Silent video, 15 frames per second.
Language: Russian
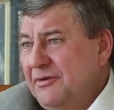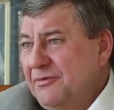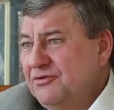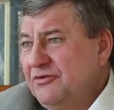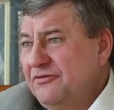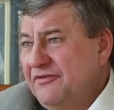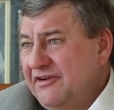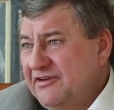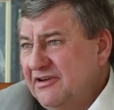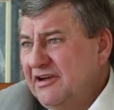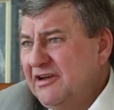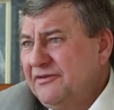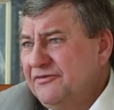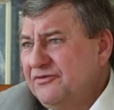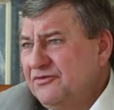Потом
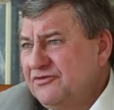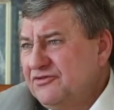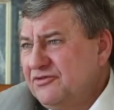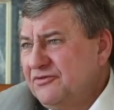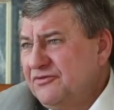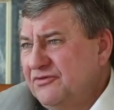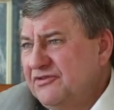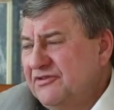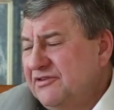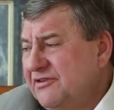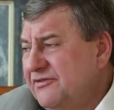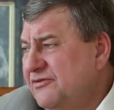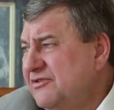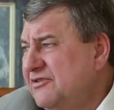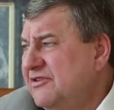война, все вот
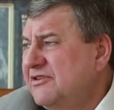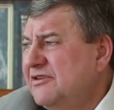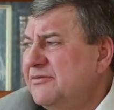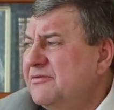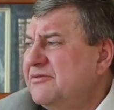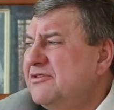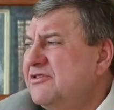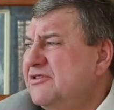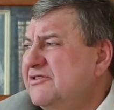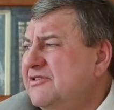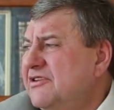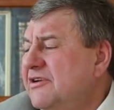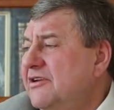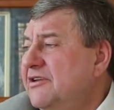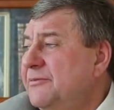это вот эта жизнь
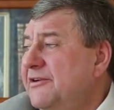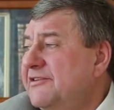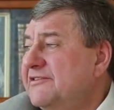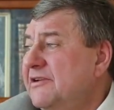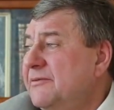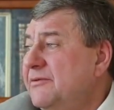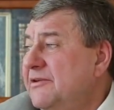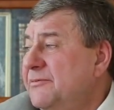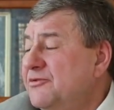такая непростая была.